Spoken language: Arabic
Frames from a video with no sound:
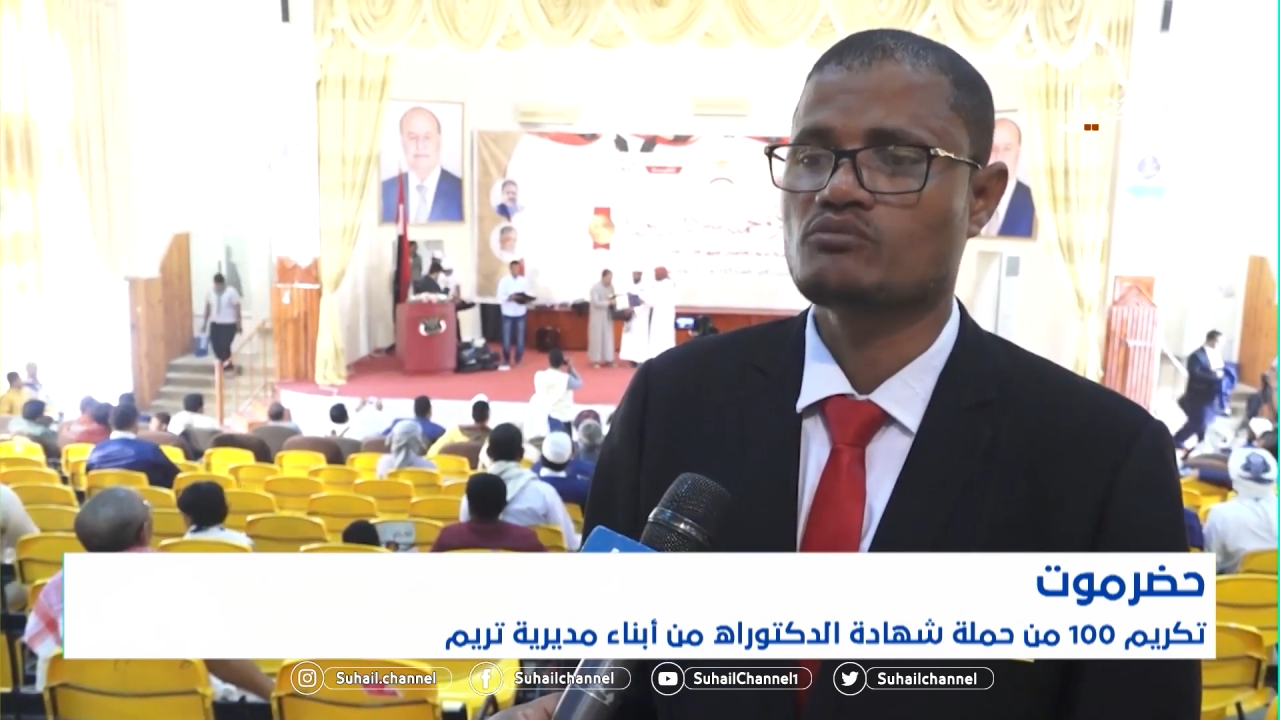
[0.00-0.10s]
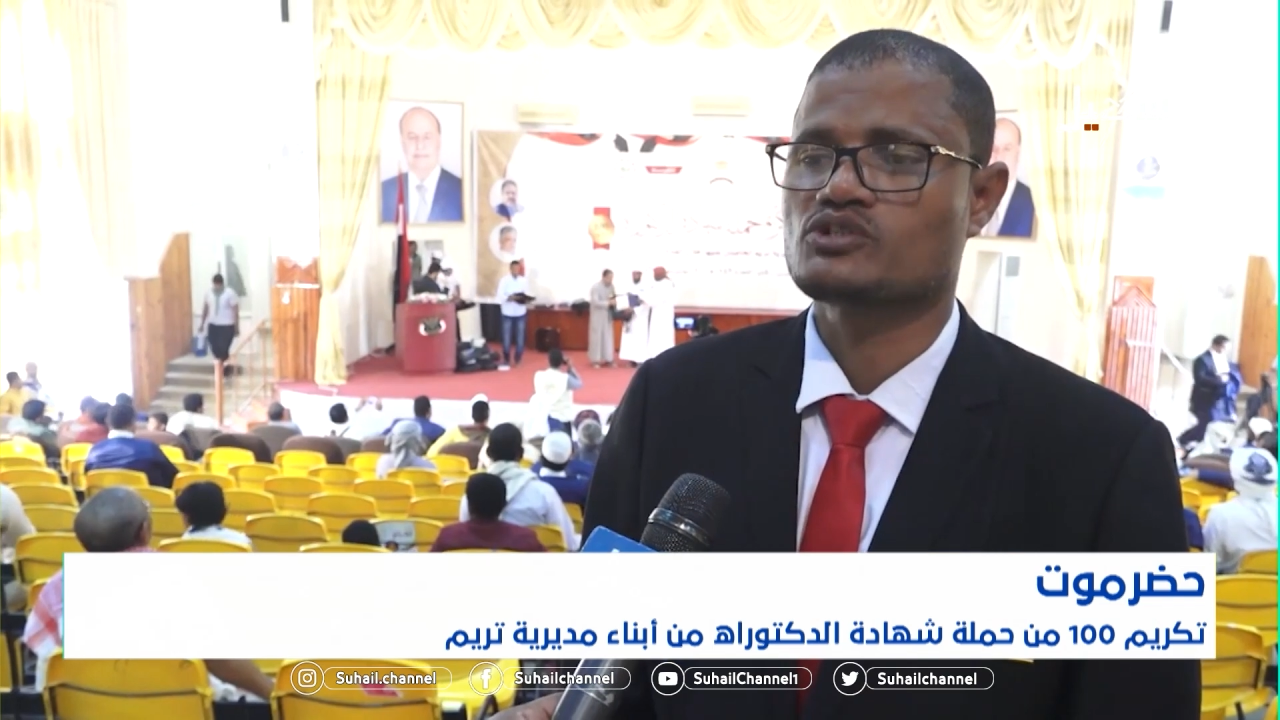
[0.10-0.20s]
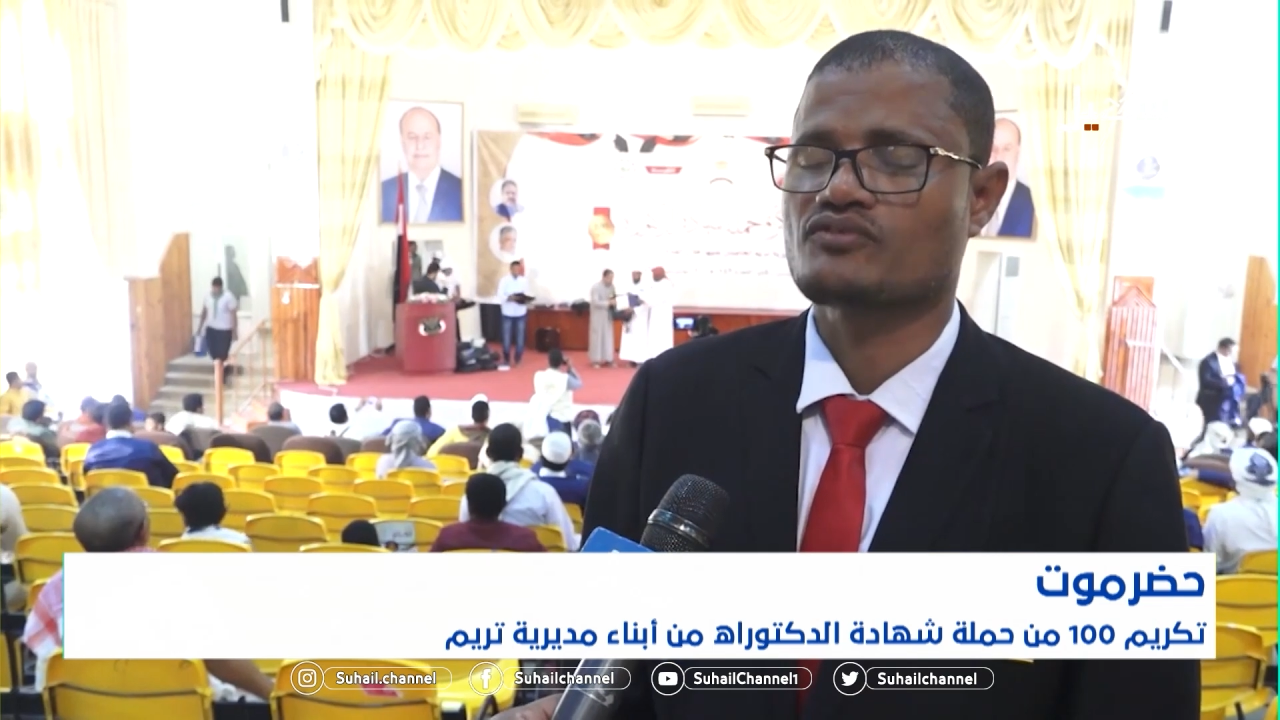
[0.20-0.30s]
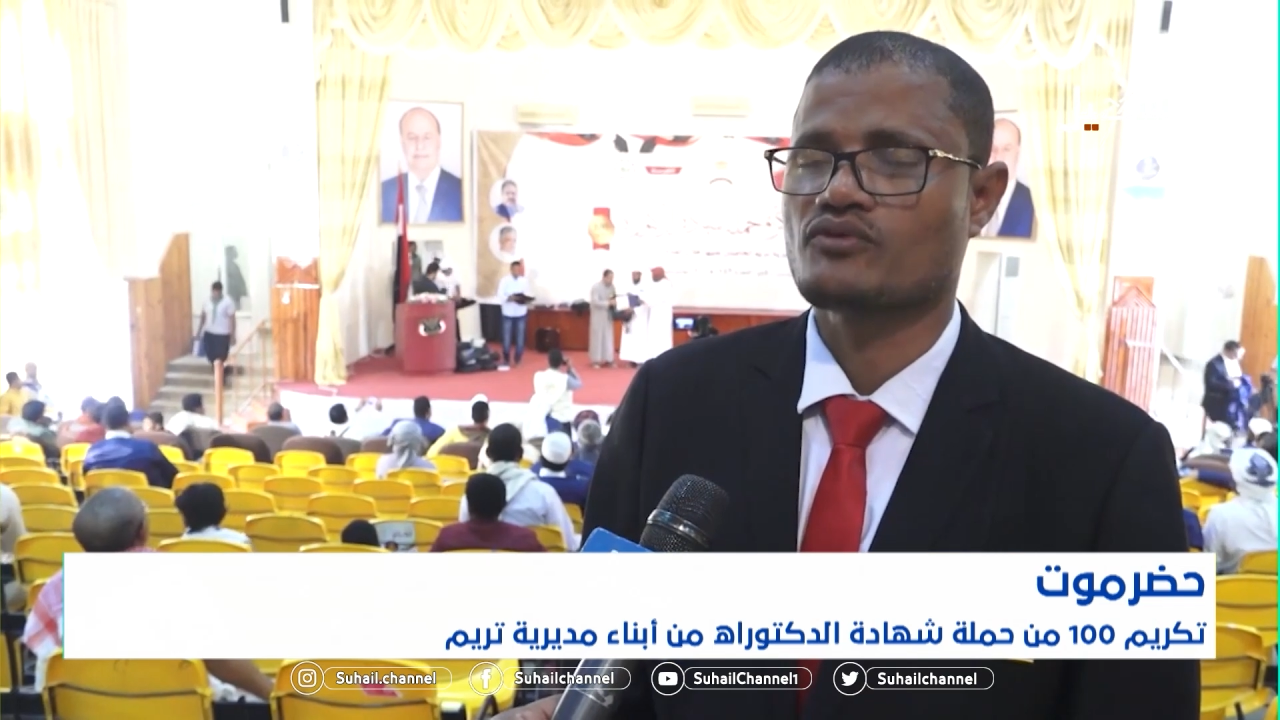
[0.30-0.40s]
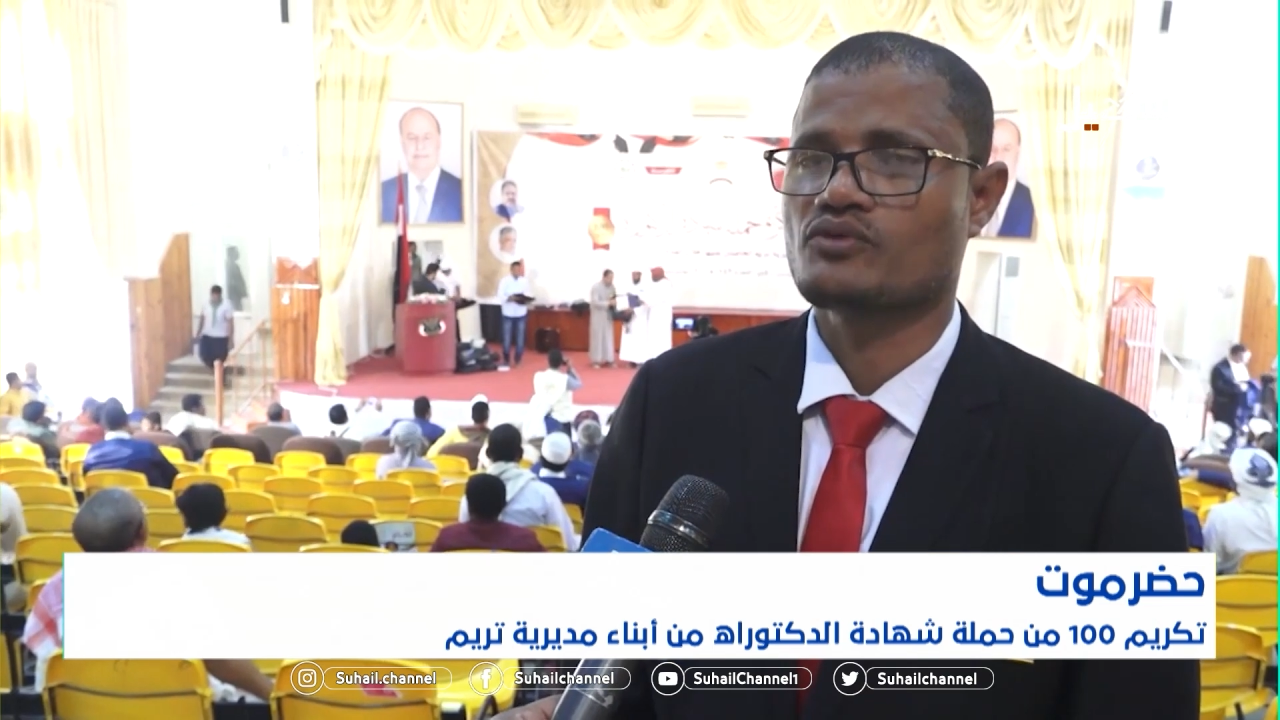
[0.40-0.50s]

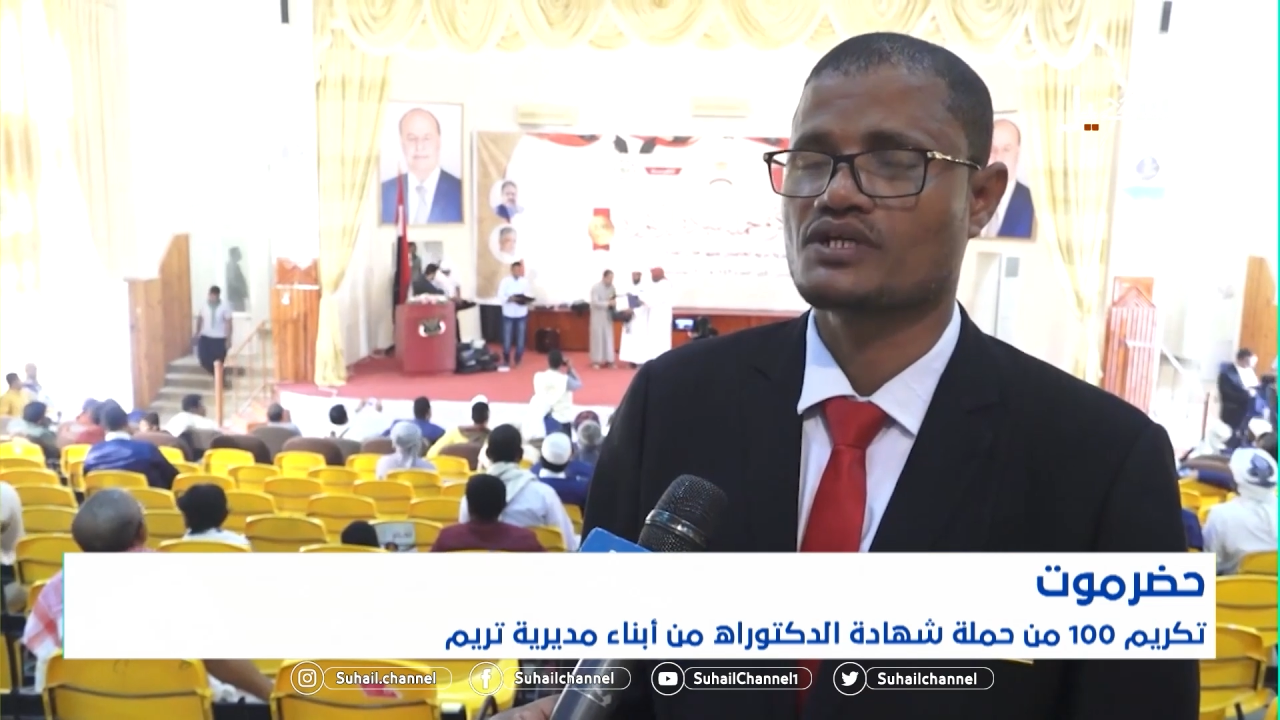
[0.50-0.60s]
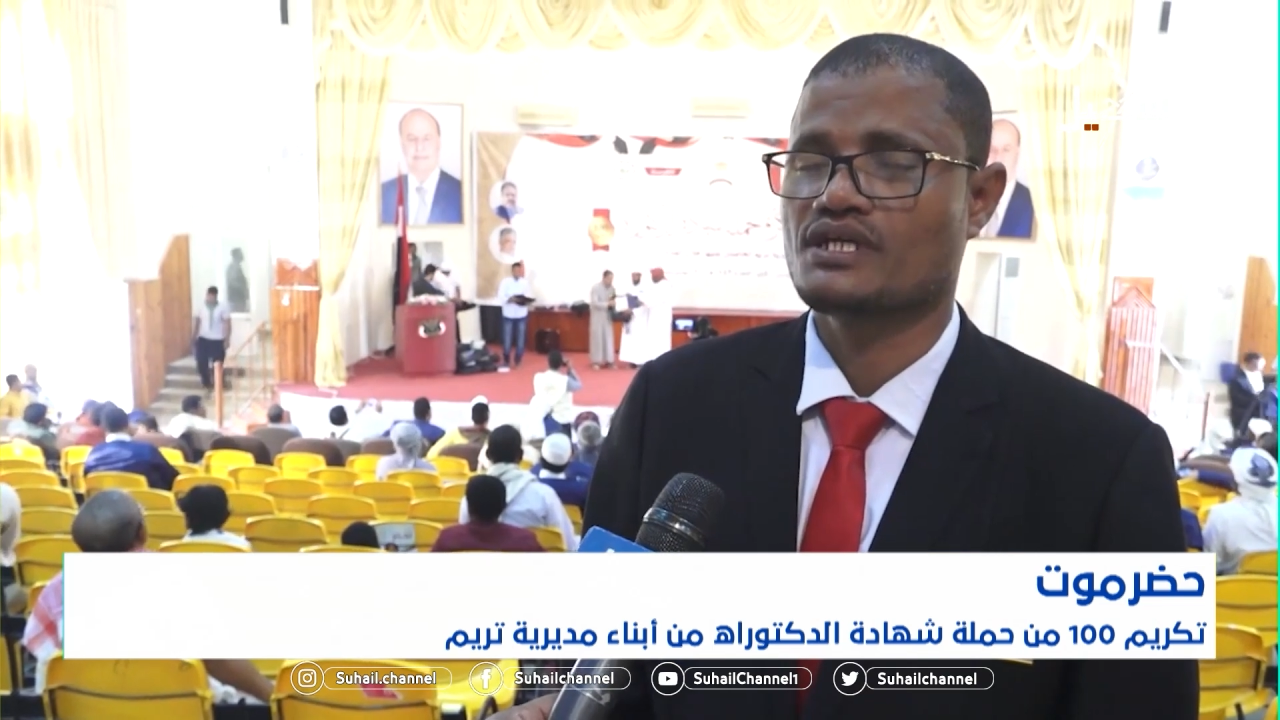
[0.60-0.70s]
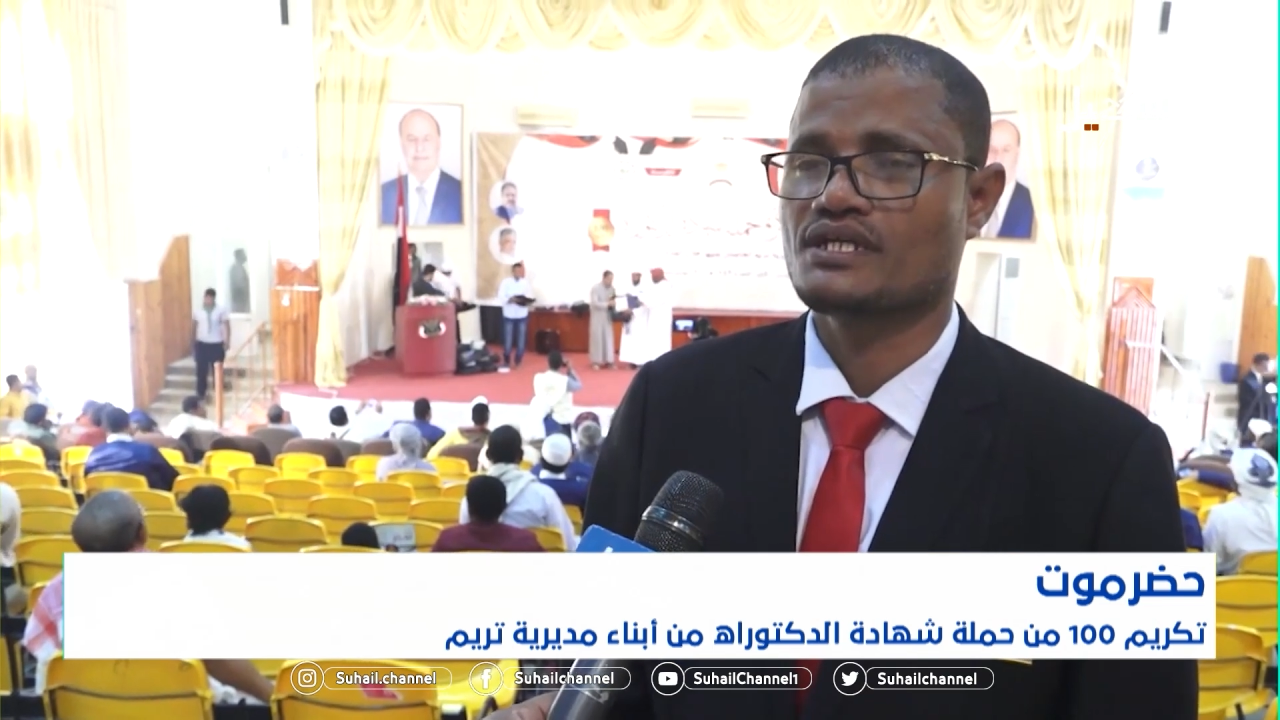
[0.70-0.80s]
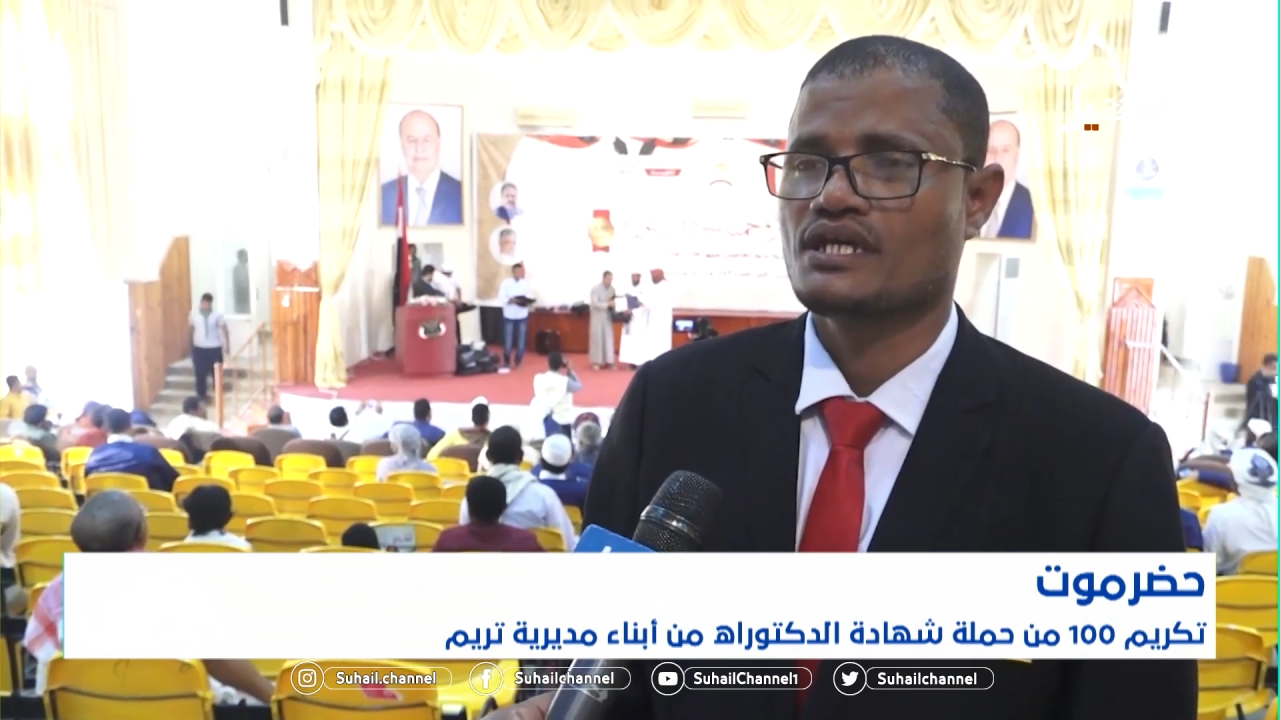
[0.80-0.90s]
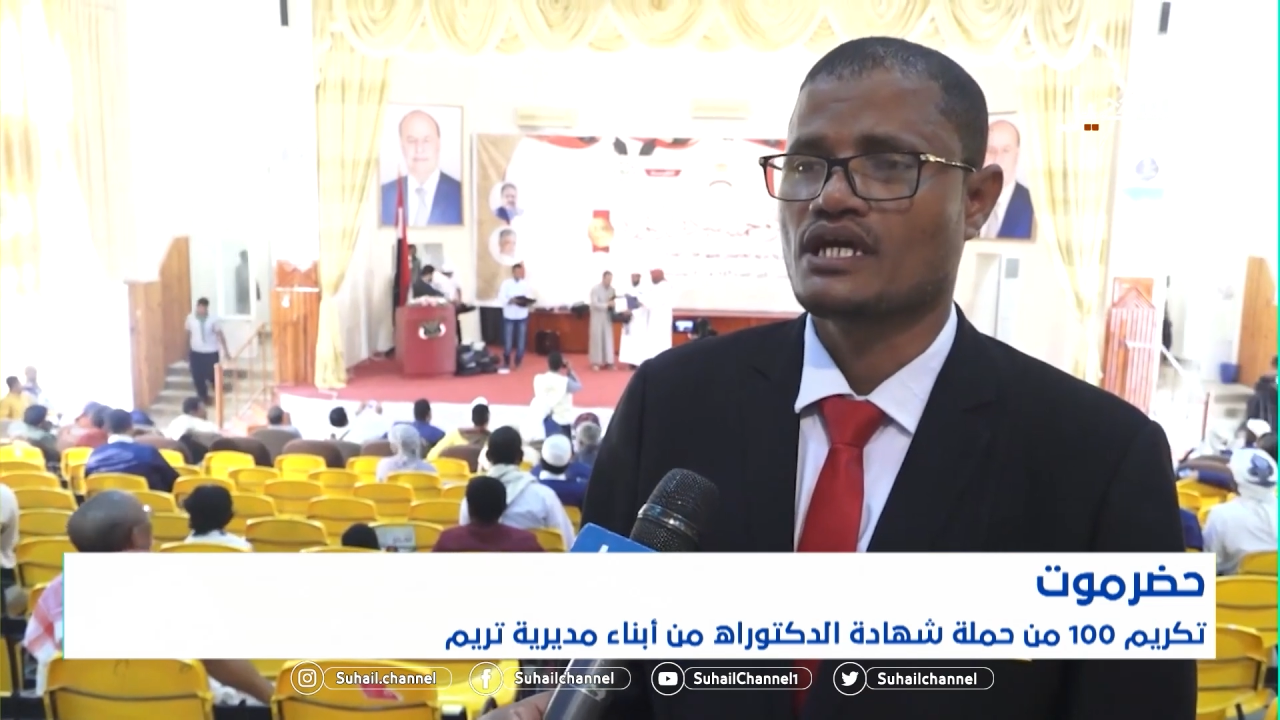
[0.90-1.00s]

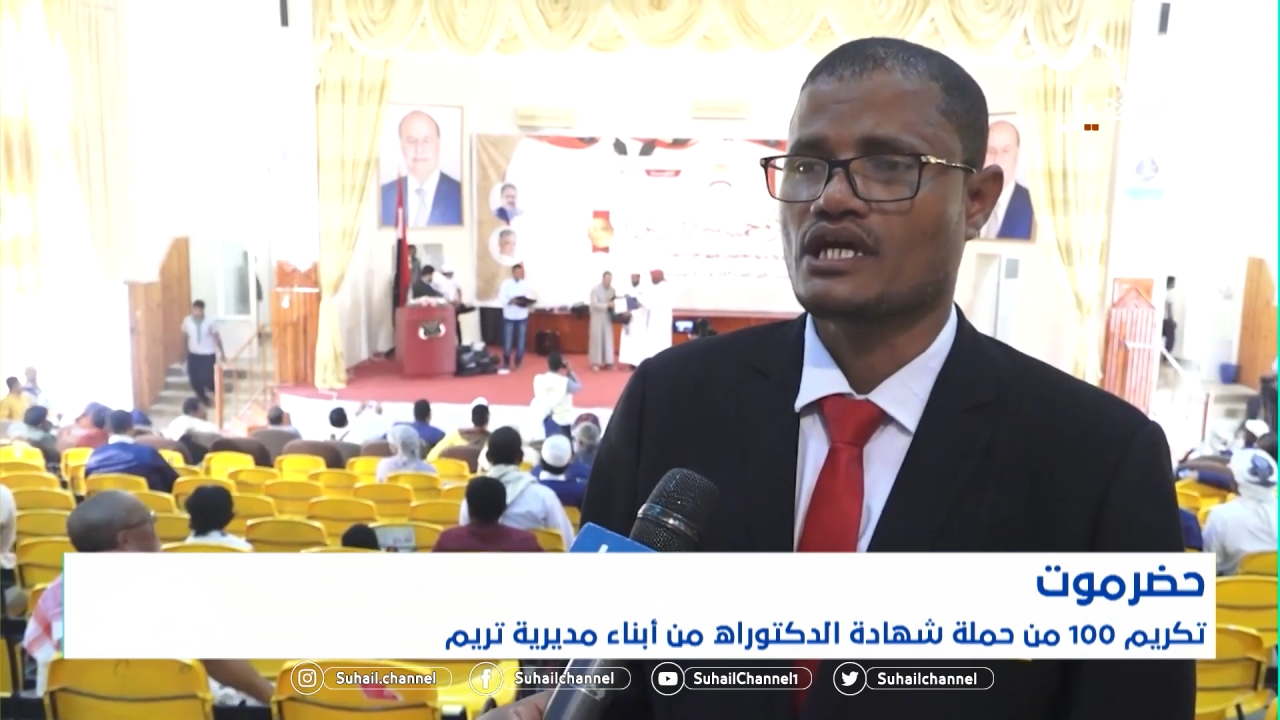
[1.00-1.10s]
المتفوقين